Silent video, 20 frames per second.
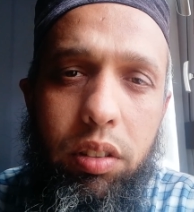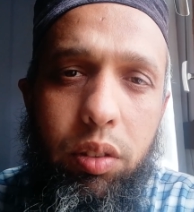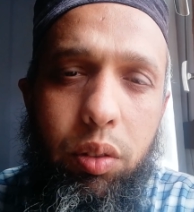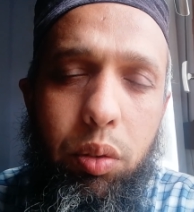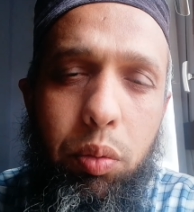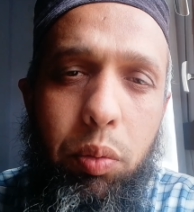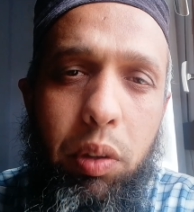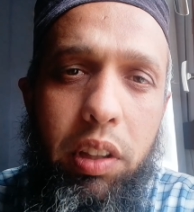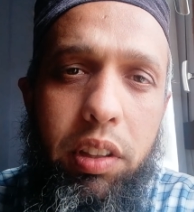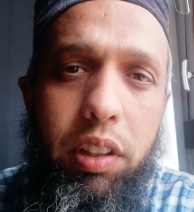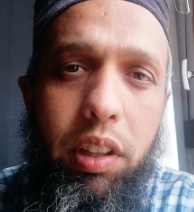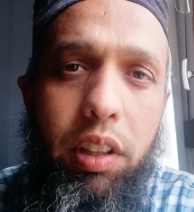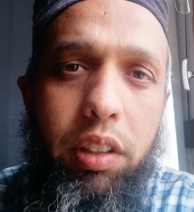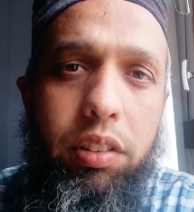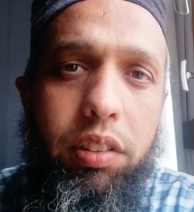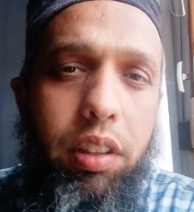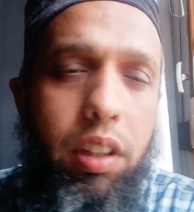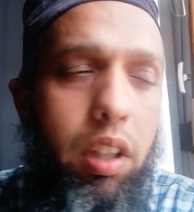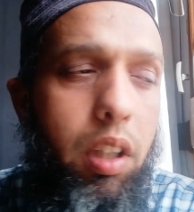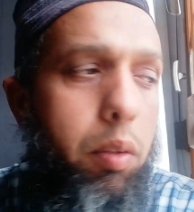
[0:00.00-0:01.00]
Cümleten
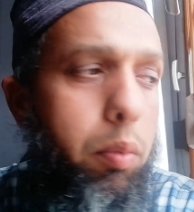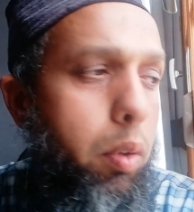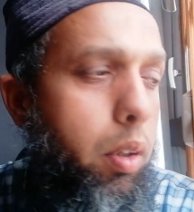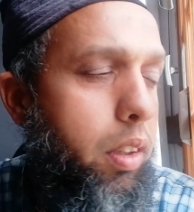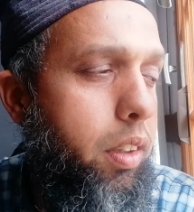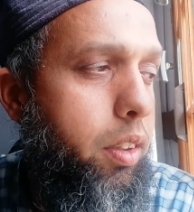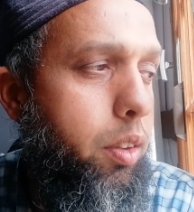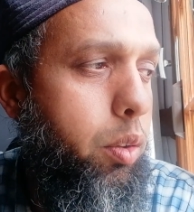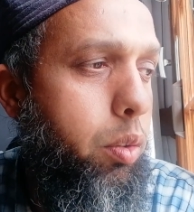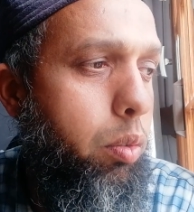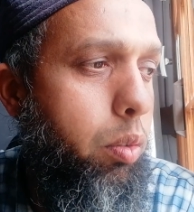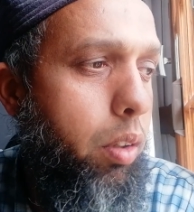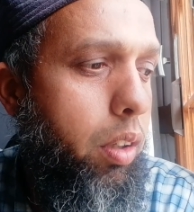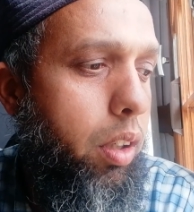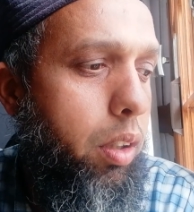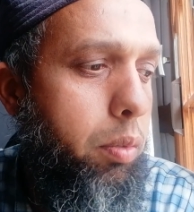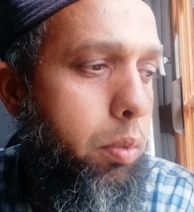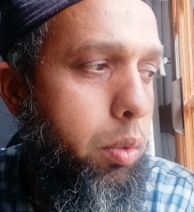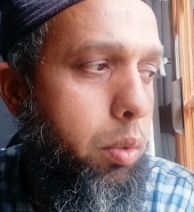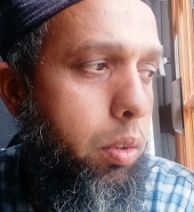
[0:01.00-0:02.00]
Esselamu Aleyküm ve
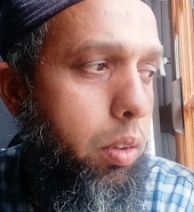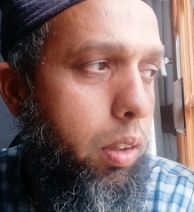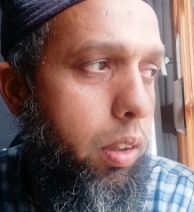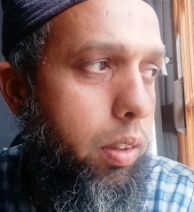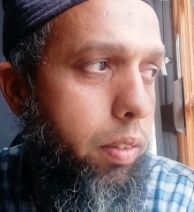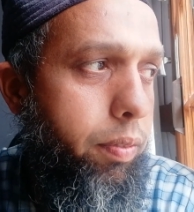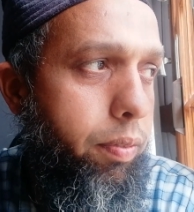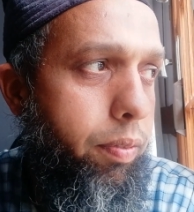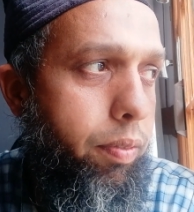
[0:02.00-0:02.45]
Rahmetullah.